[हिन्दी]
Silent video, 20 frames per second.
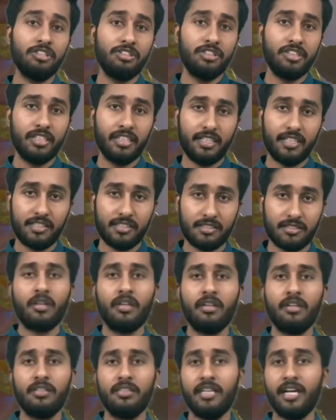
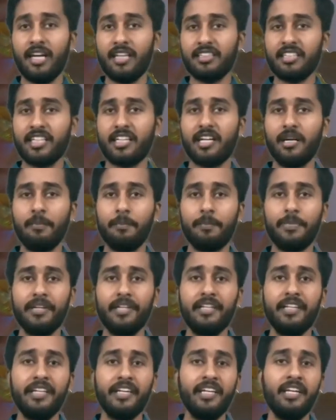इंजीरियज यहाँ तक
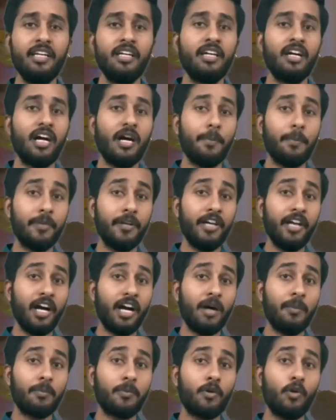कंपनी ने अपने
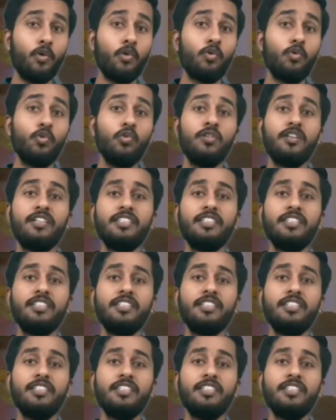आप को उन